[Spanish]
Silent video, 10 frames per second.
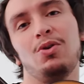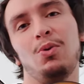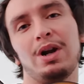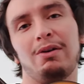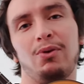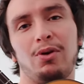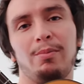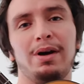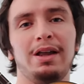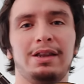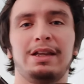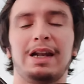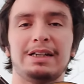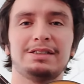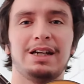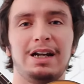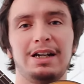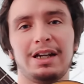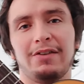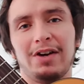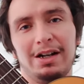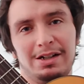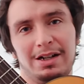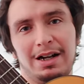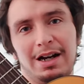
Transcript: una forma de la escala que va